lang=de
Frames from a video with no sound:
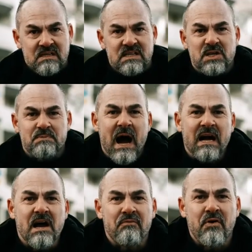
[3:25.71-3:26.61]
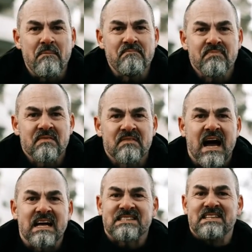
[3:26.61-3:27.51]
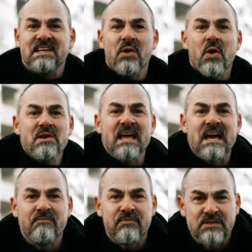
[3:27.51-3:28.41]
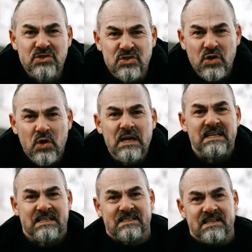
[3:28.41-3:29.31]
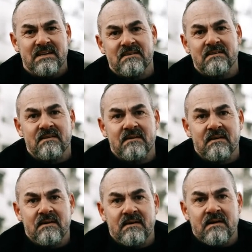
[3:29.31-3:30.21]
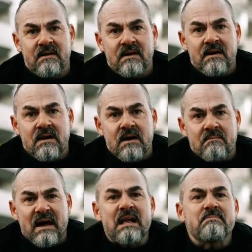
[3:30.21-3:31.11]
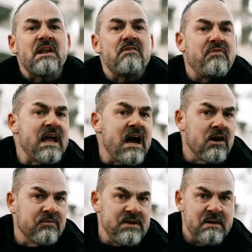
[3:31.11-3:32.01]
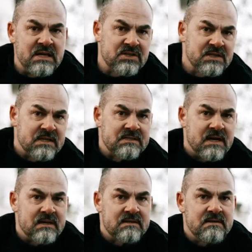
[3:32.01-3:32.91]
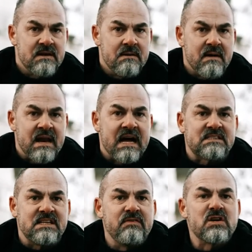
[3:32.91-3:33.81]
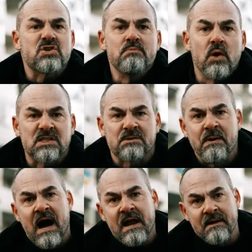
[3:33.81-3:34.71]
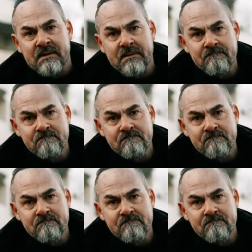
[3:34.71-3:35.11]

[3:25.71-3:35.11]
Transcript: Sie sprachen davon, dass die ungeimpften schuldig sind. Man hat mit den Fingern auf die Menschen gezeigt. Man hat sie wie Schmutz behandelt.